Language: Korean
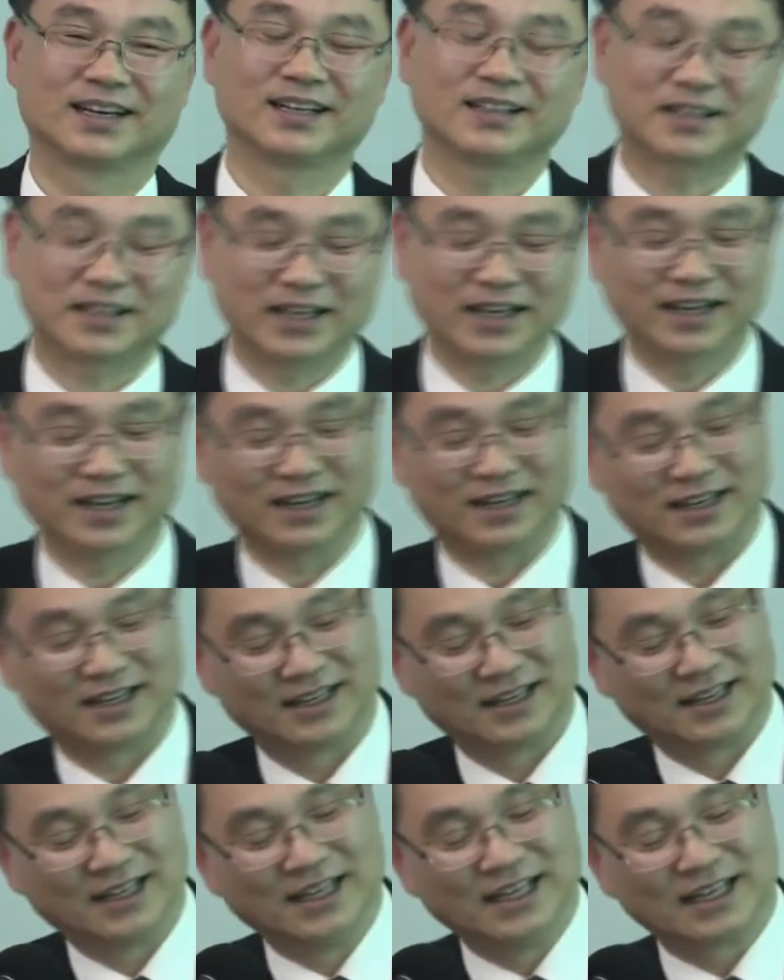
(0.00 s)

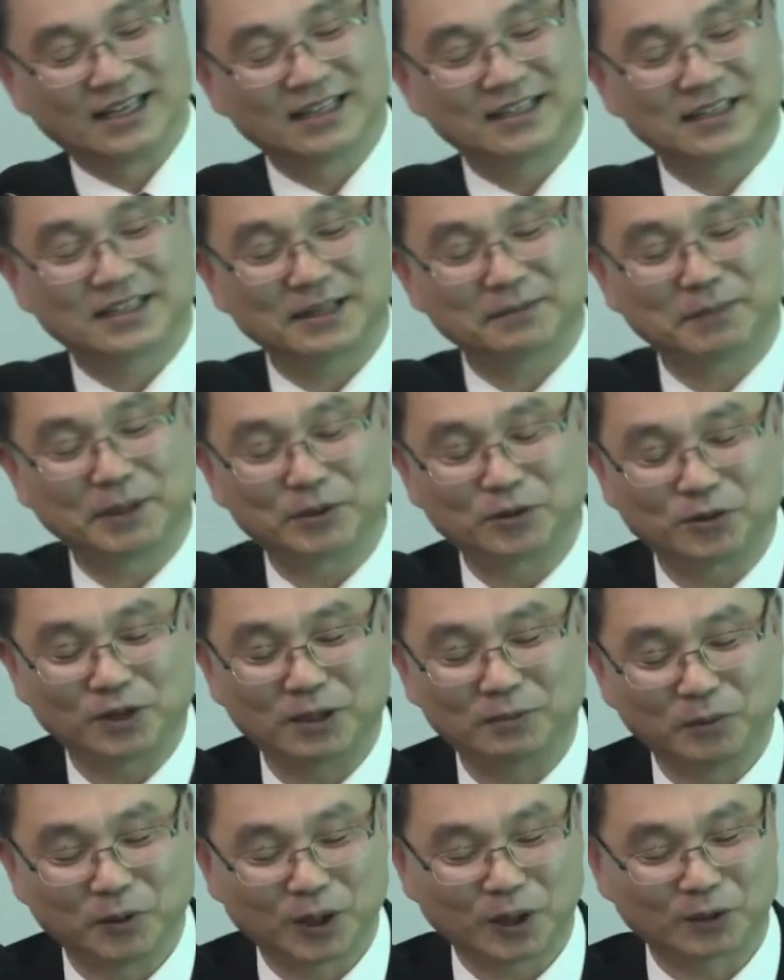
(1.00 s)
그때 그때
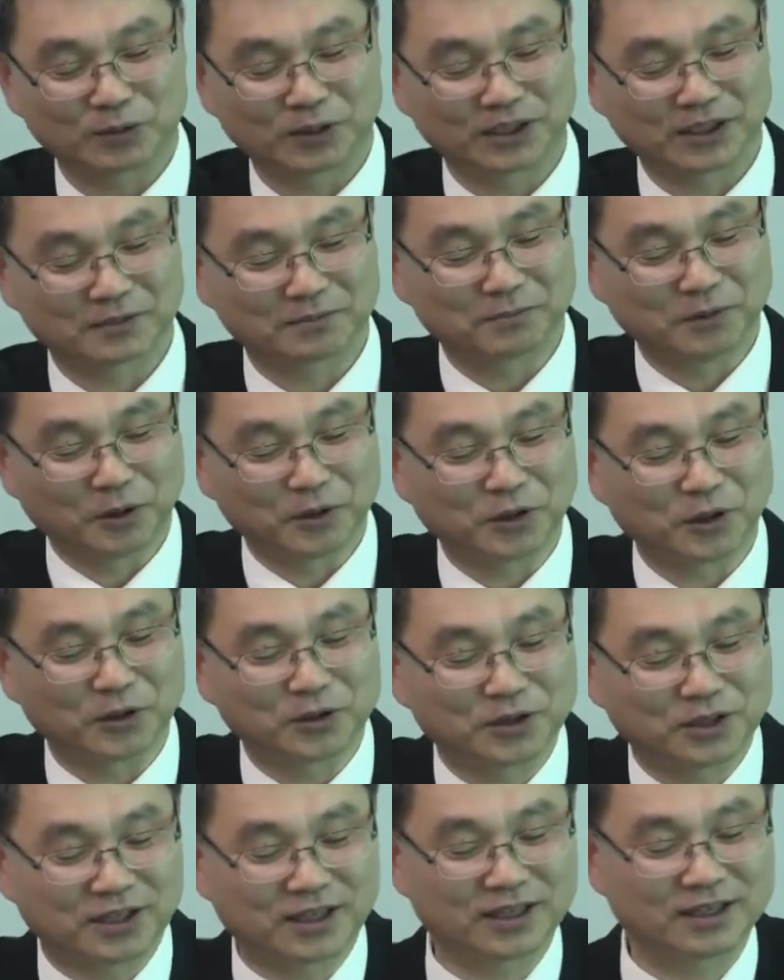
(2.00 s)
베드로가 뭐라고 대답 어,
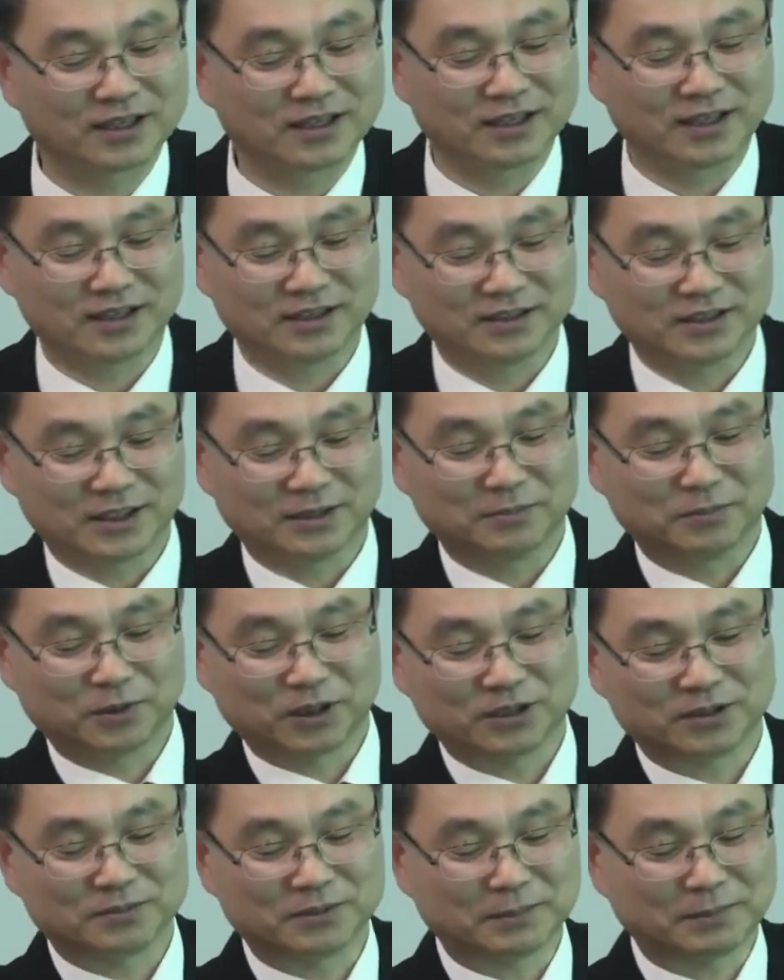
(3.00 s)
어떻게 했는지 한번
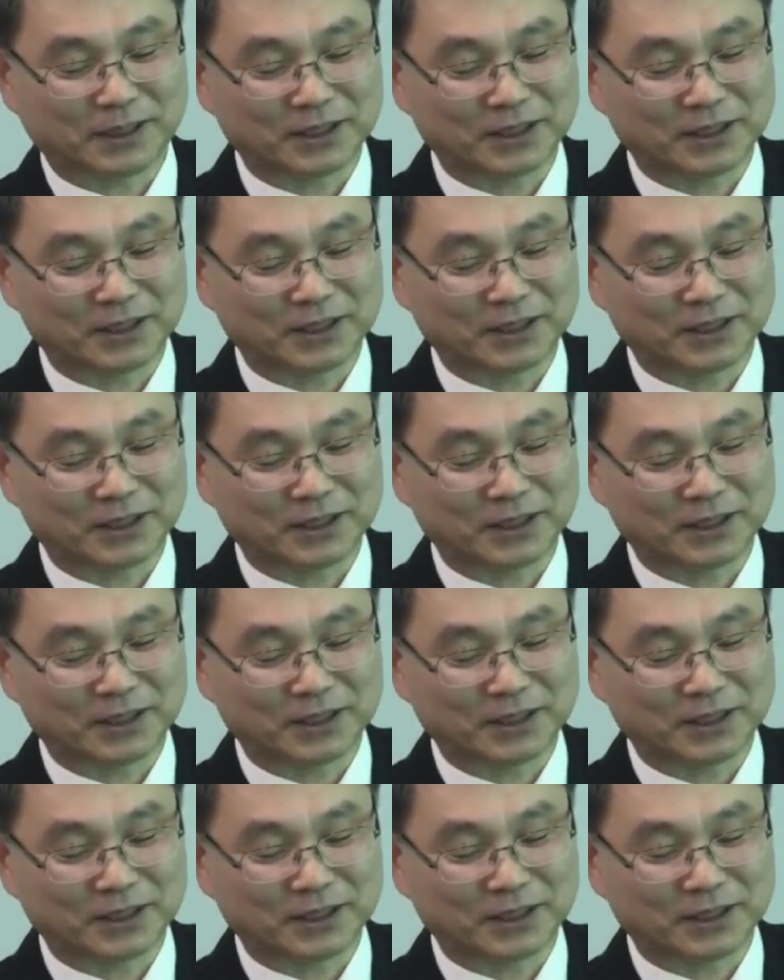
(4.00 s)
보겠습니다.